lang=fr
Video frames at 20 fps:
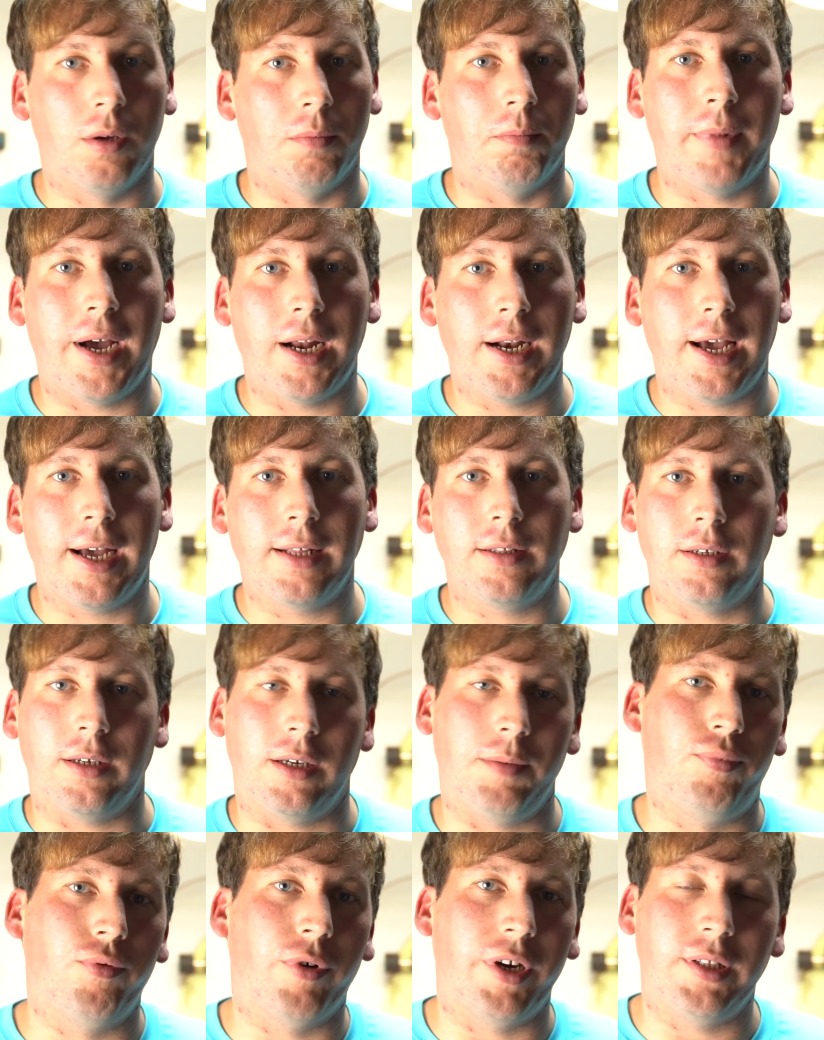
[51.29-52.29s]
malades
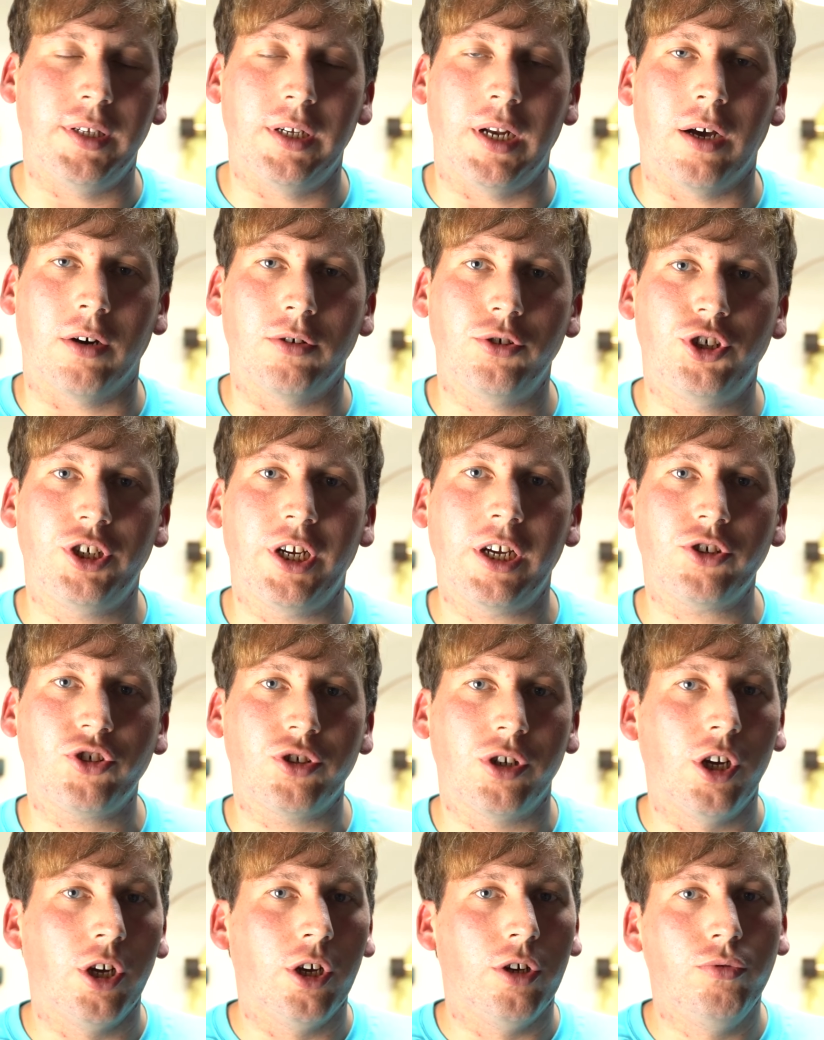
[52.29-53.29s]
et pour aider la
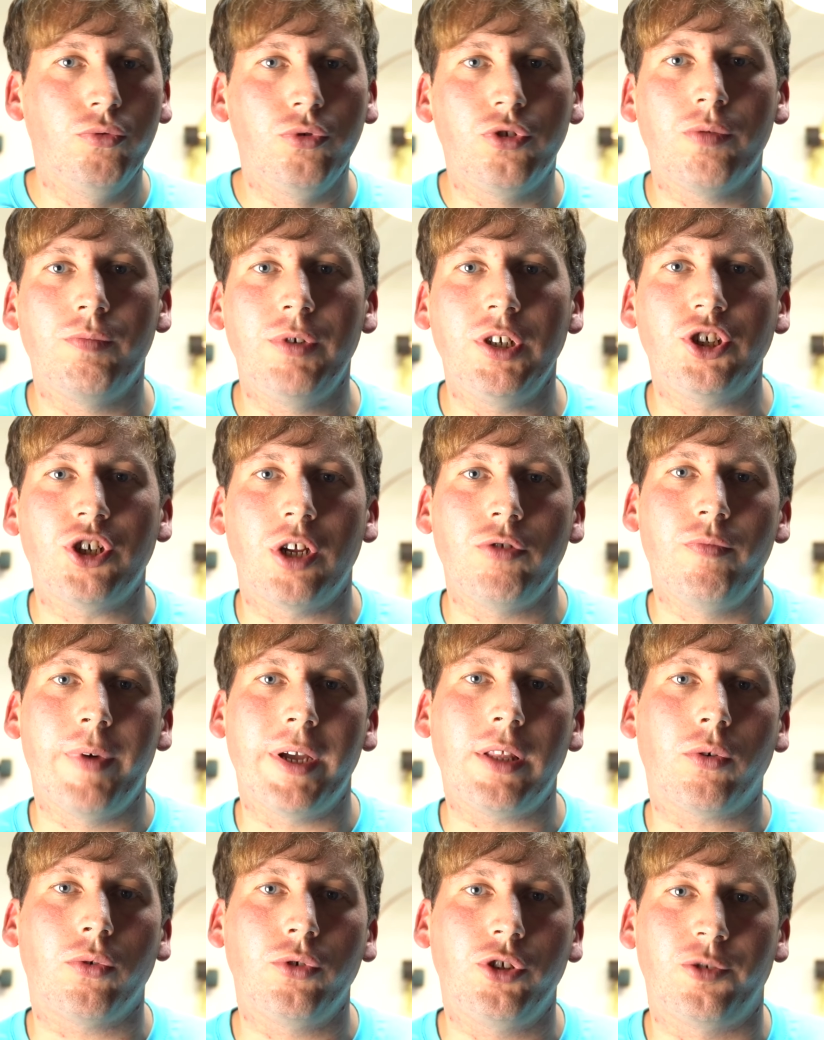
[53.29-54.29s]
recherche, nous oblige à nous
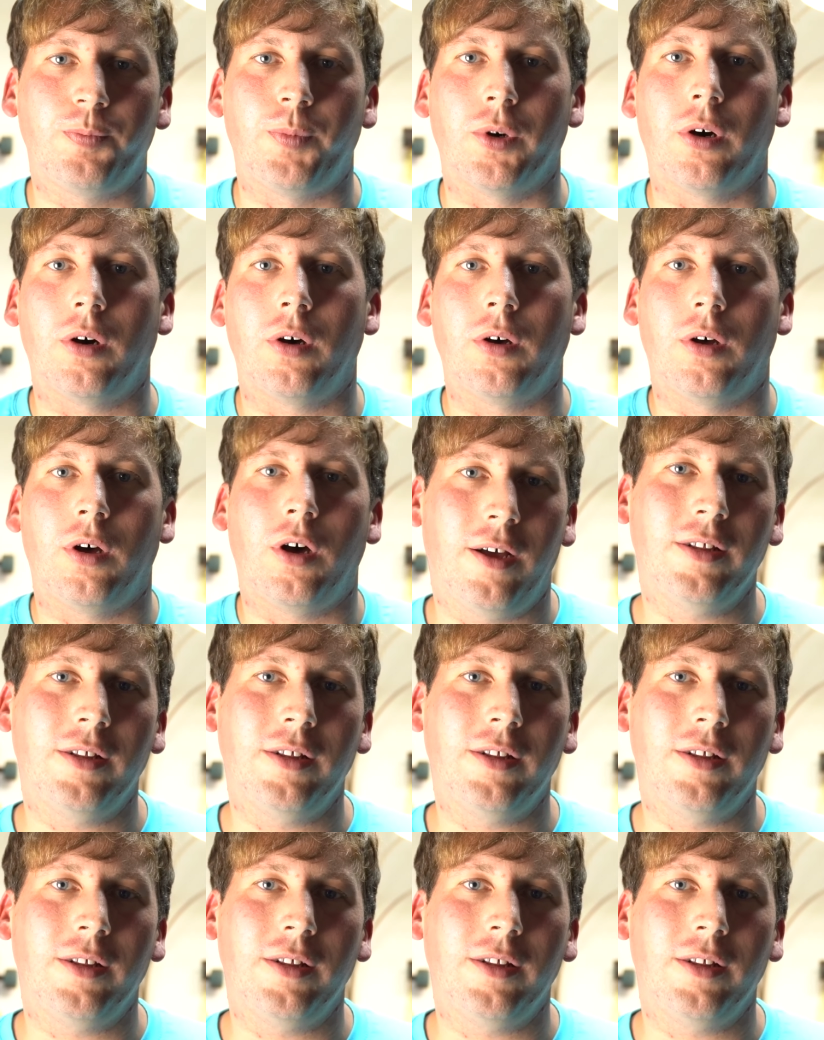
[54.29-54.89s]
mettre au sport.